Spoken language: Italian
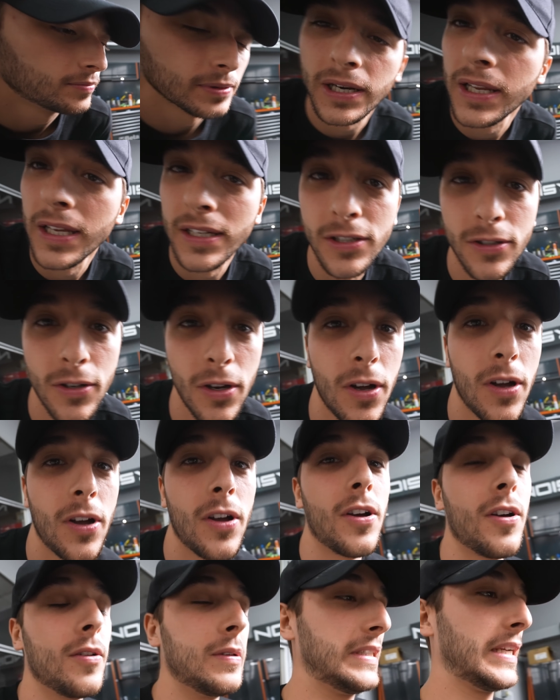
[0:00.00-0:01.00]
Perché
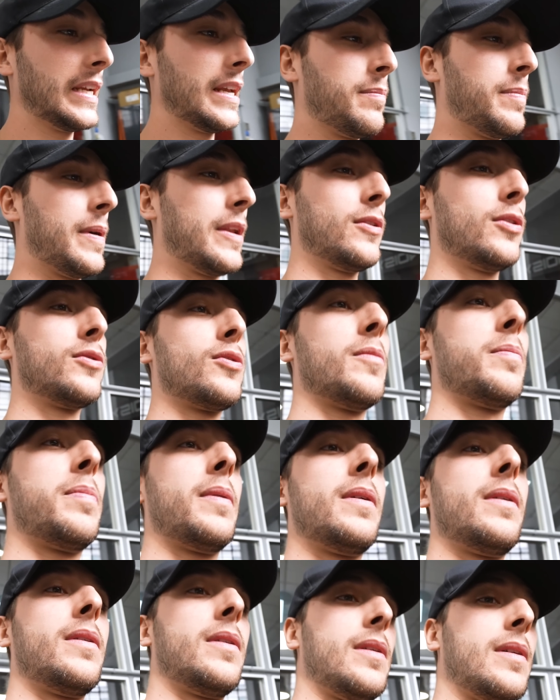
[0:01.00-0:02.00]
sennò mi sa che perdo
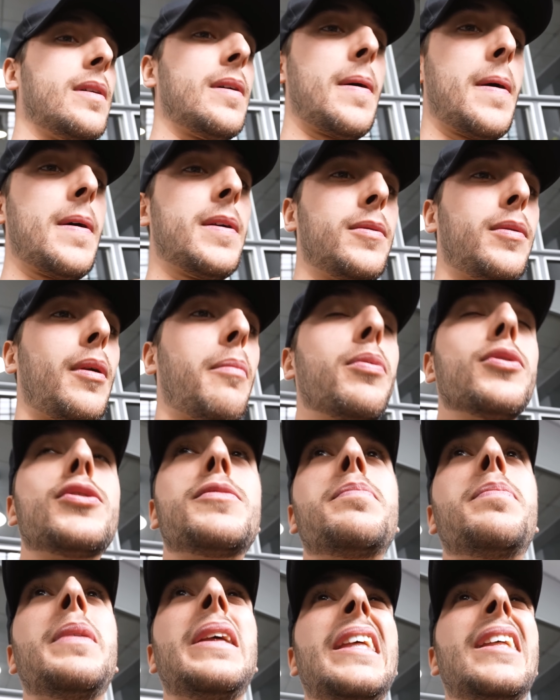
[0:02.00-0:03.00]
troppa, troppo
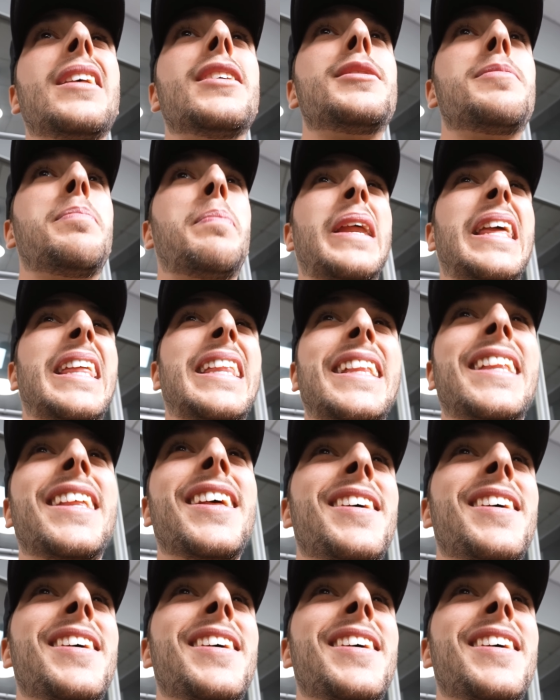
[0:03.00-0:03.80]
spi, sprint.